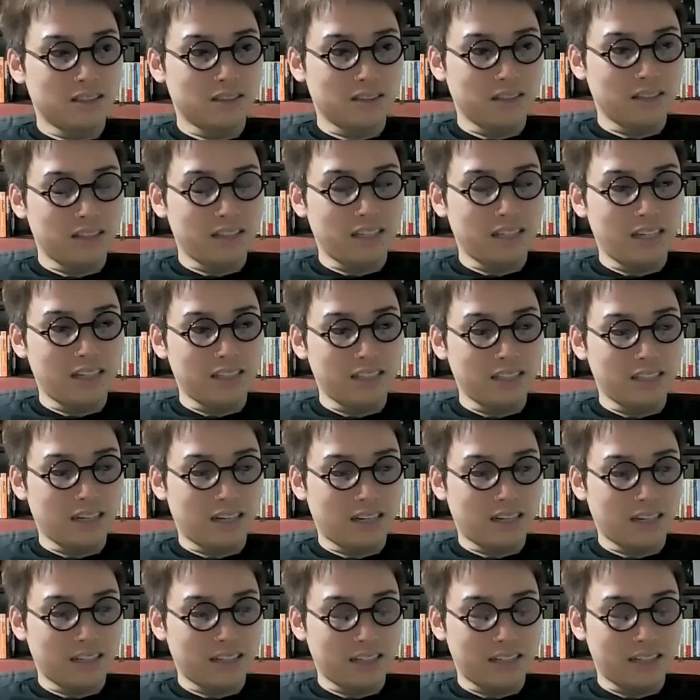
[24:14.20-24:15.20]
その家にい
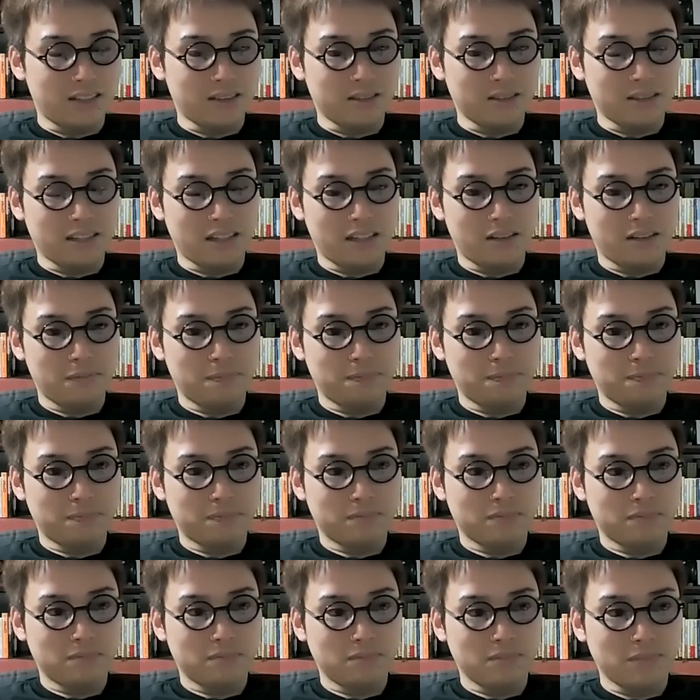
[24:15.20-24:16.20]
ながらできるんで。
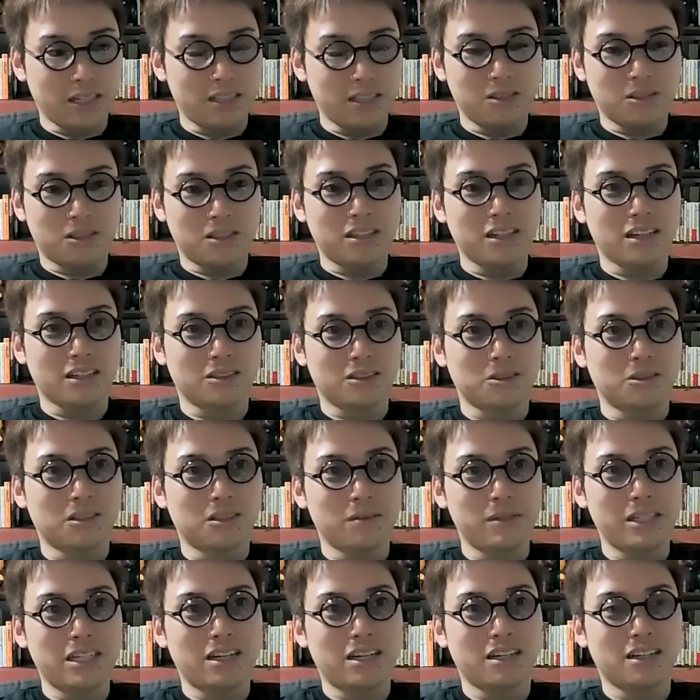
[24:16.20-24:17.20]
まあ言ったら
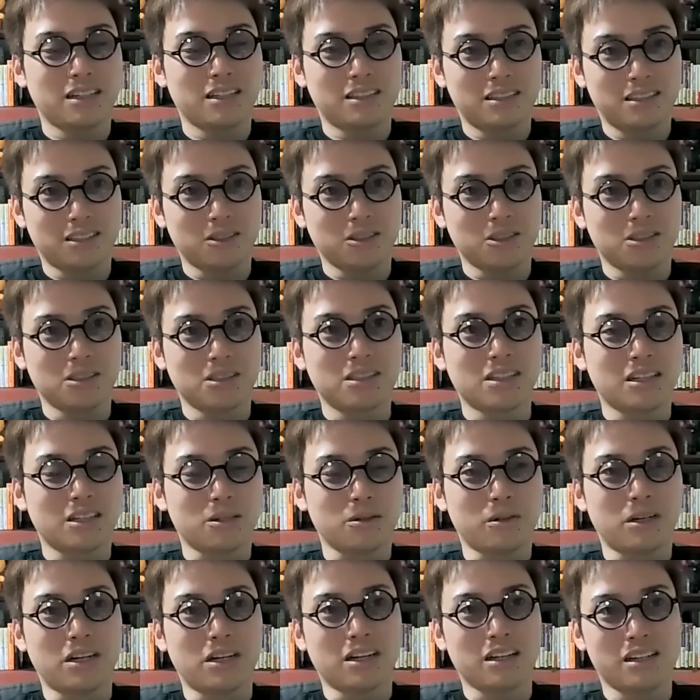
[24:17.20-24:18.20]
動画見ながら仕事し
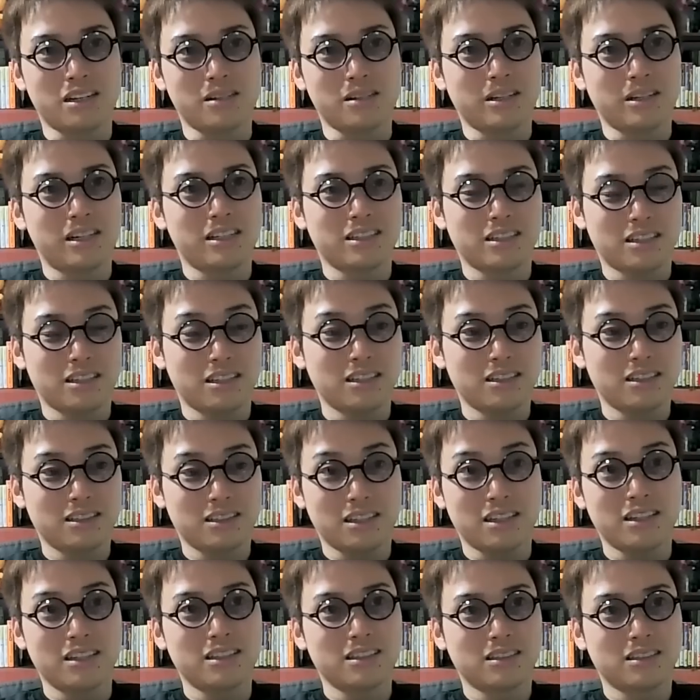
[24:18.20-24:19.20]
たってわからないわけじゃ
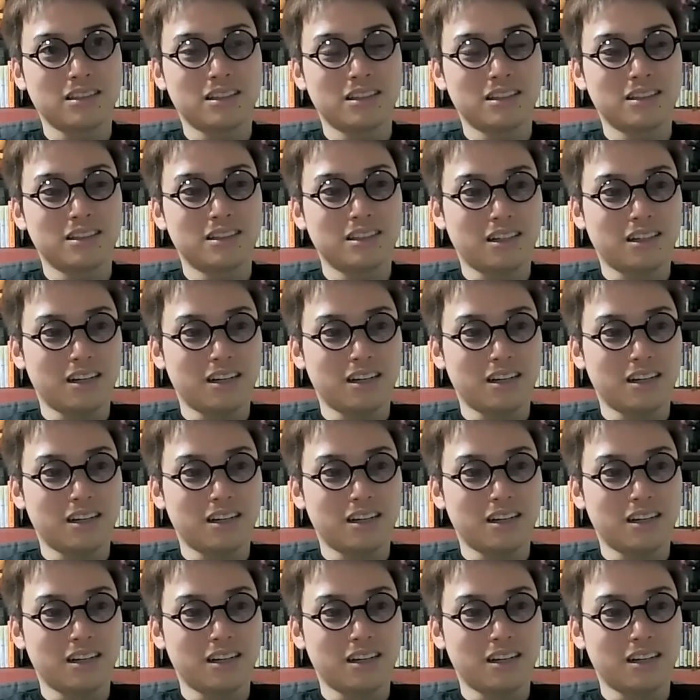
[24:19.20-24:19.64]
ないですか。